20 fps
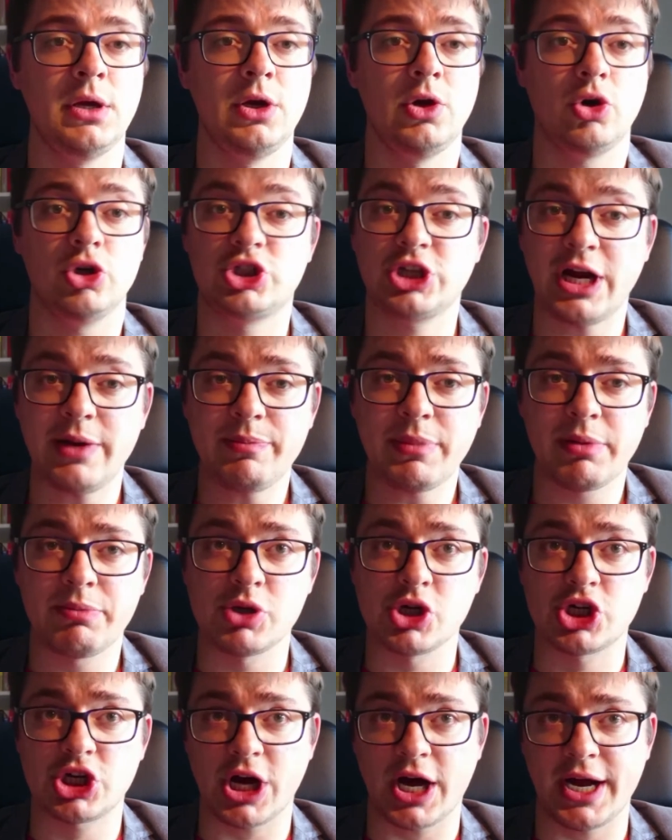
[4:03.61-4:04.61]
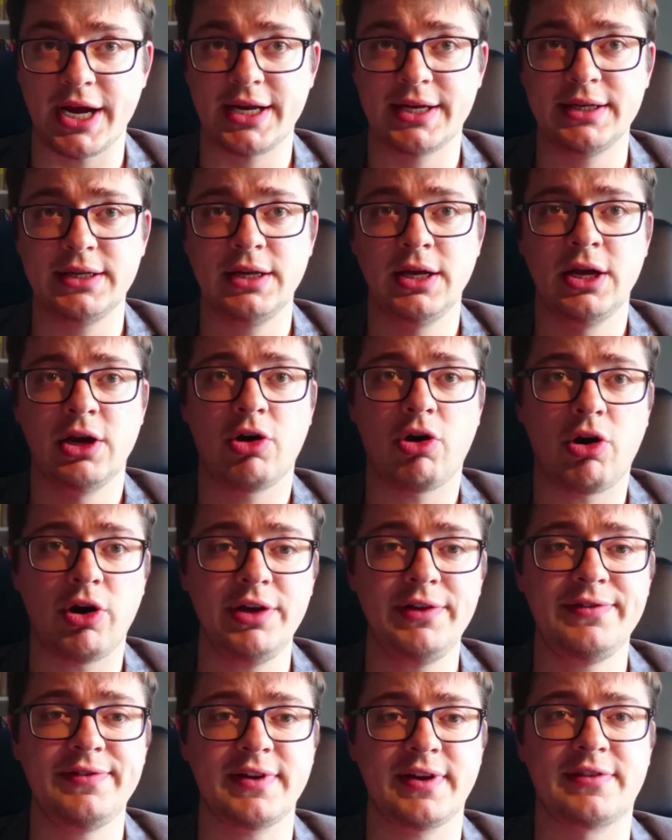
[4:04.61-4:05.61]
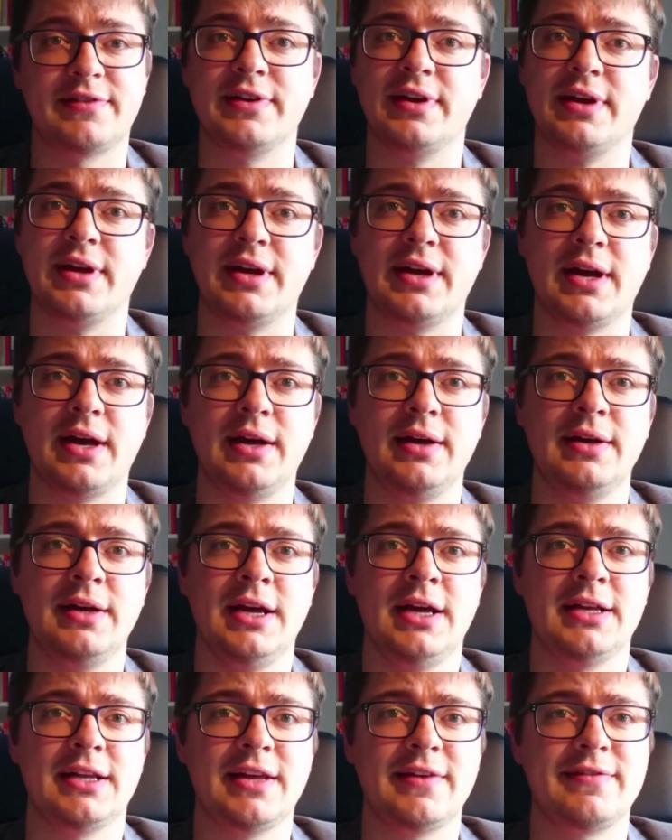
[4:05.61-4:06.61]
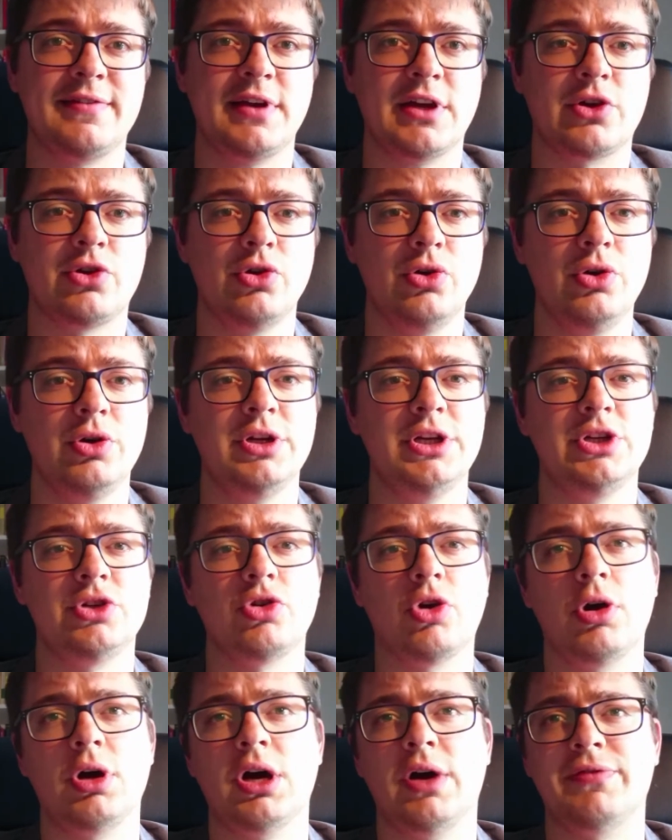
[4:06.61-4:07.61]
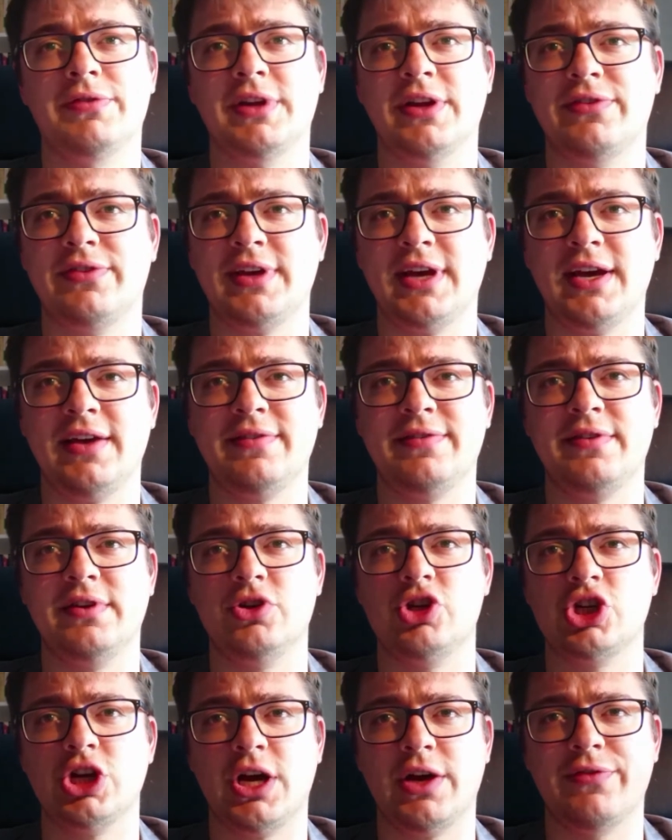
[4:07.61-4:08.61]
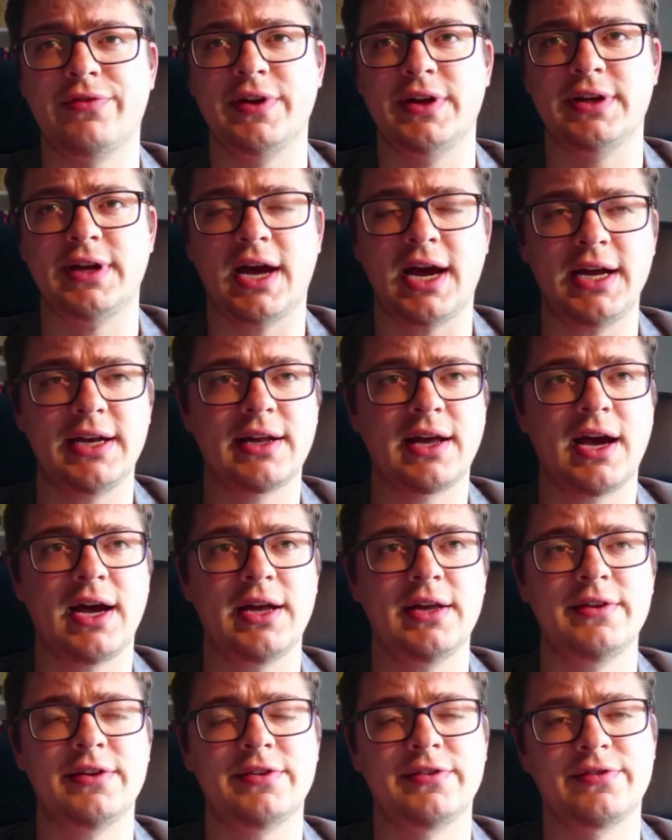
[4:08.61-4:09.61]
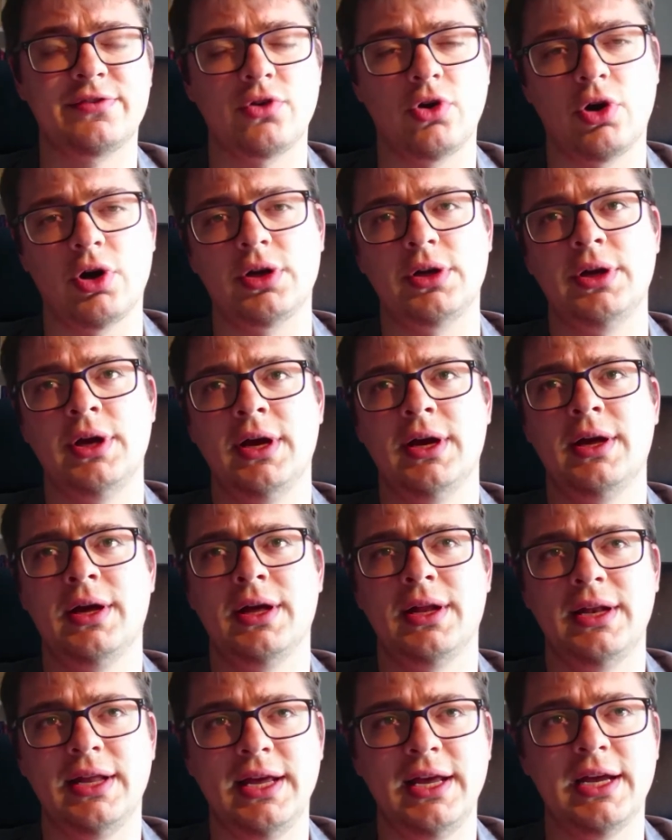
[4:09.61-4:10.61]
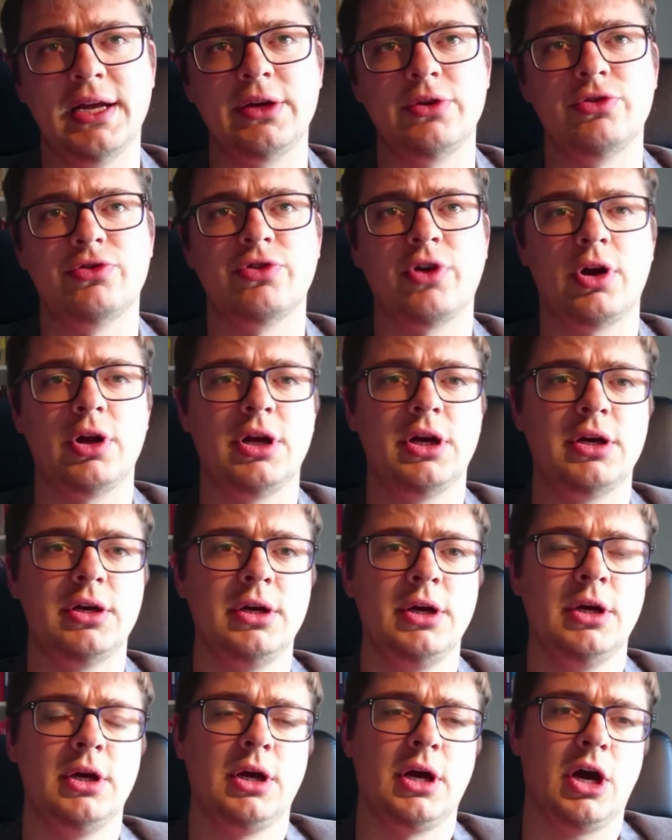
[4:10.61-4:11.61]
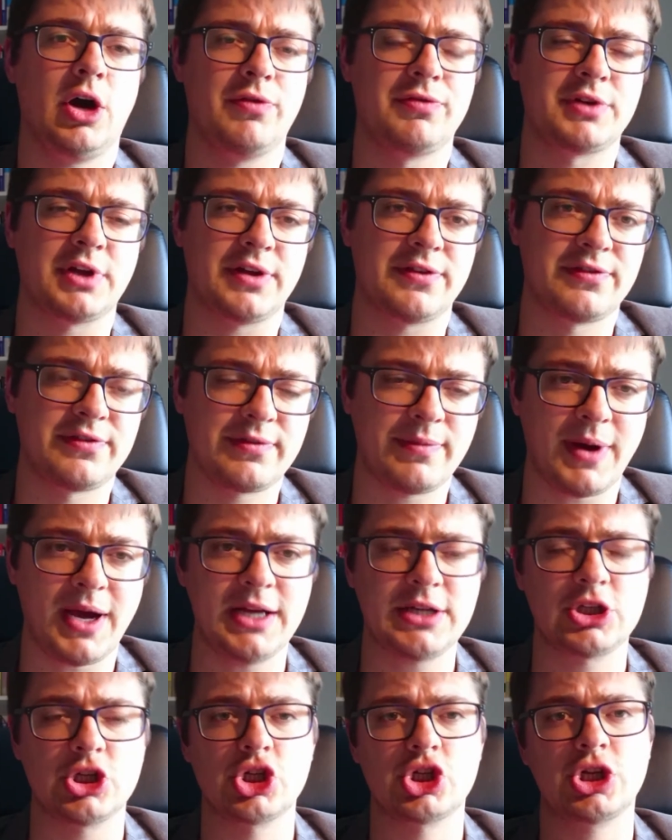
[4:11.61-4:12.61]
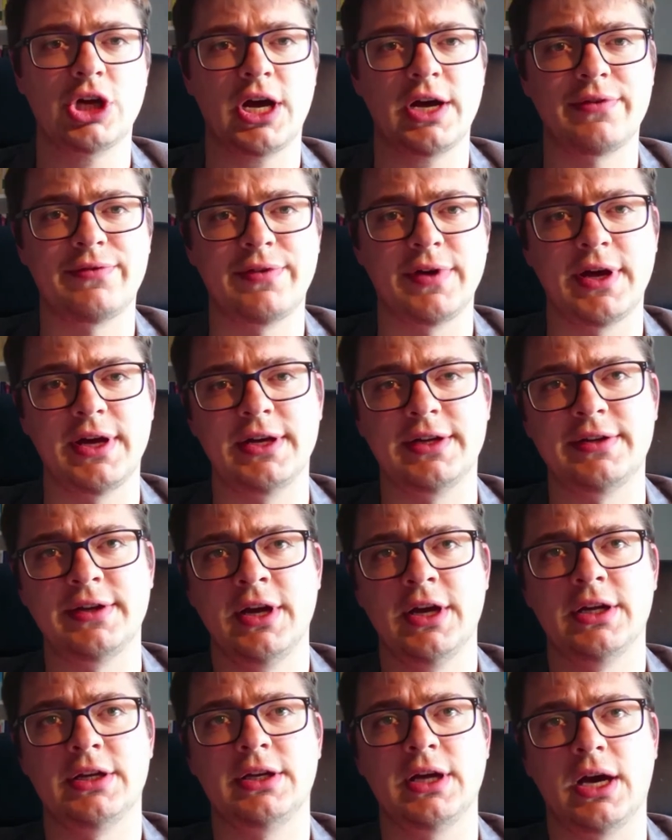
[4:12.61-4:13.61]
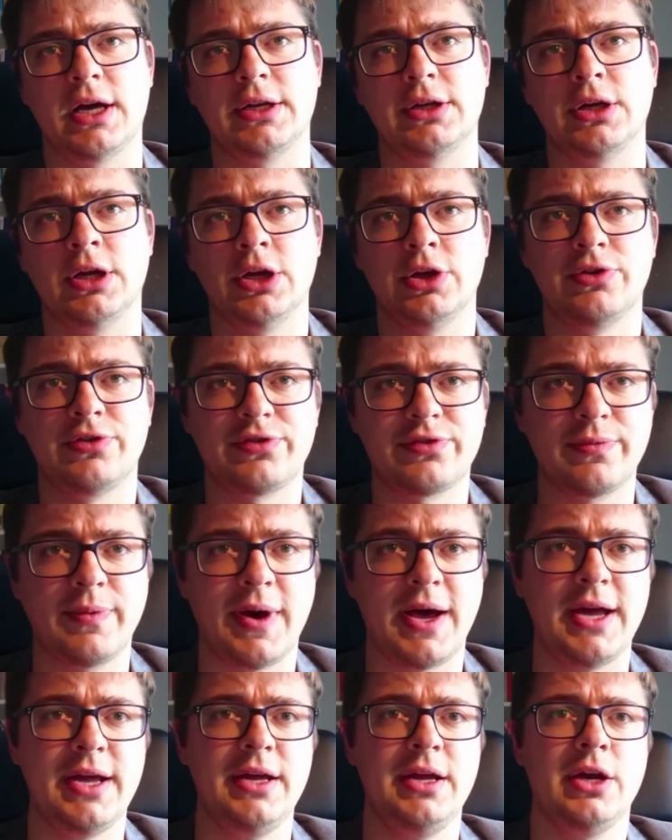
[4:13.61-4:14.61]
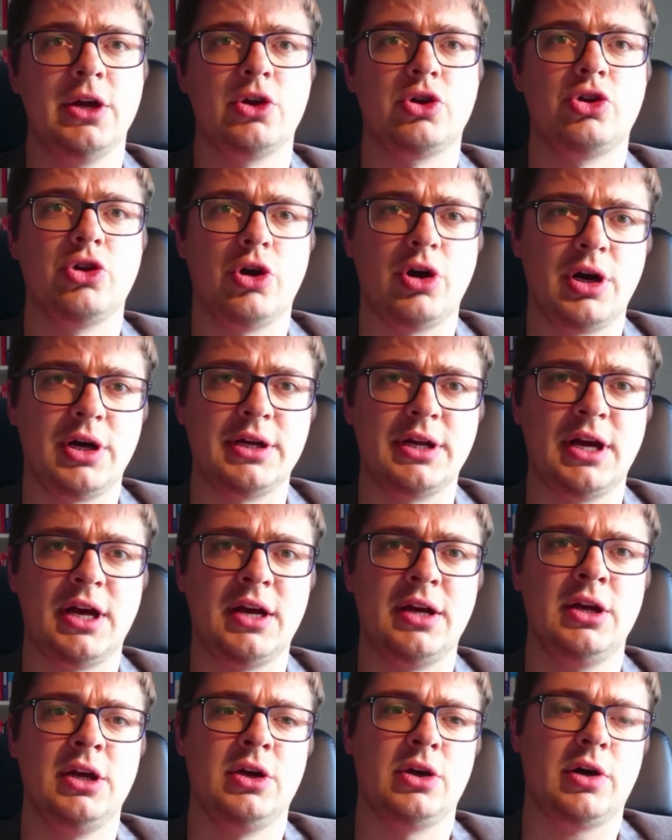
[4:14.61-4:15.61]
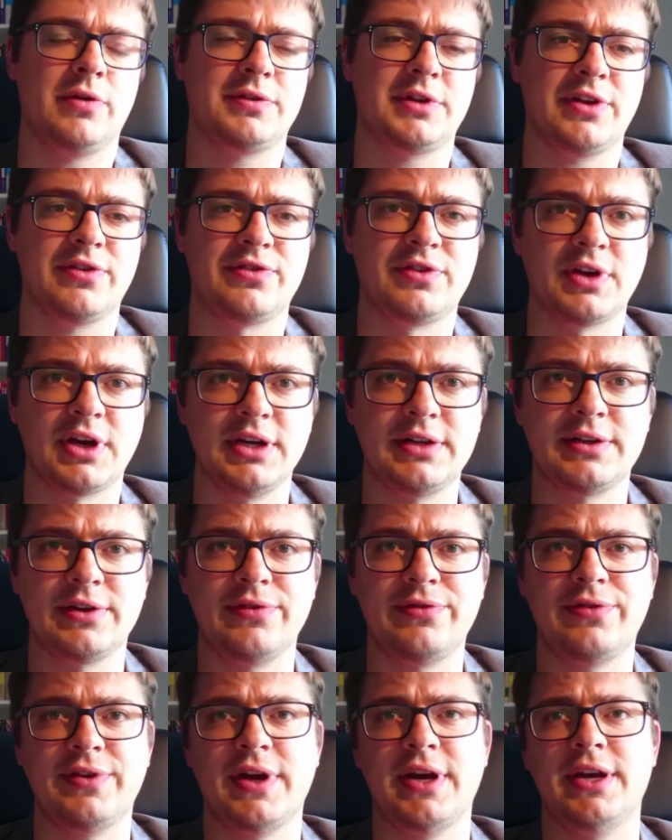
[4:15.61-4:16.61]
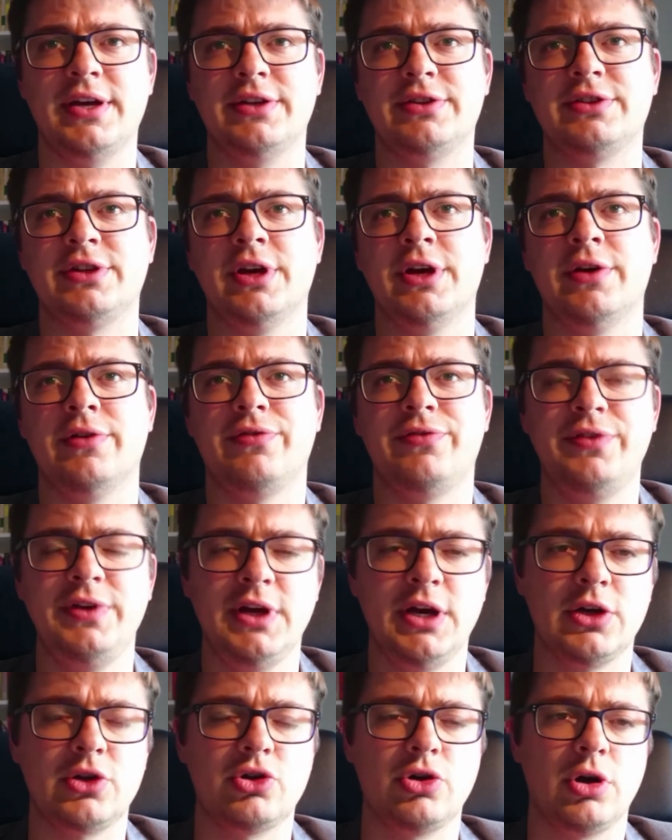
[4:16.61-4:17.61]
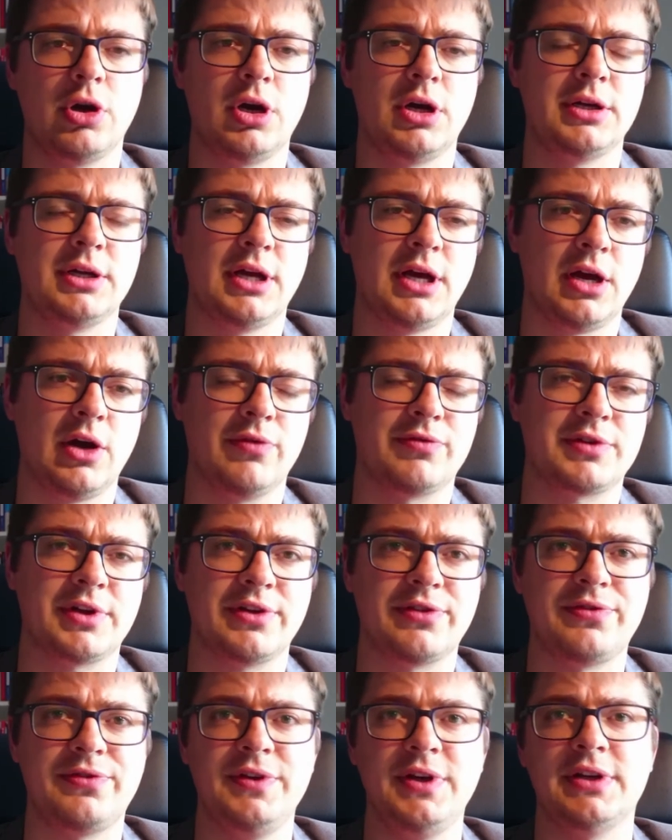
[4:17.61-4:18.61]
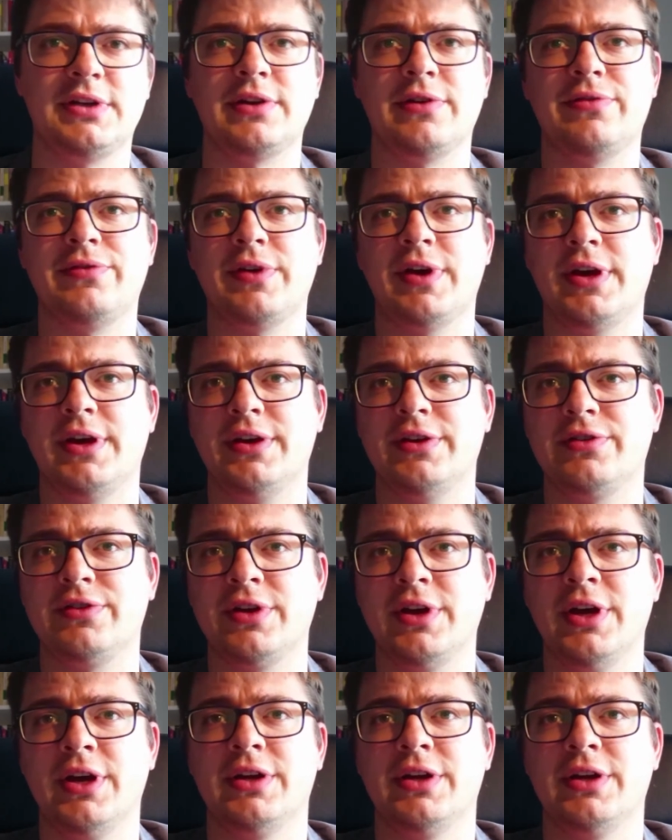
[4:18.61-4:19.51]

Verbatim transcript: Und scheinbar bescheiden äußerte er, dass der König doch auf das erste Schachfeld ein Reiskorn legen solle auf das zweite Schachfeld, dann zwei Körner auf das dritte Feld, vier Körner auf das vierte Feld,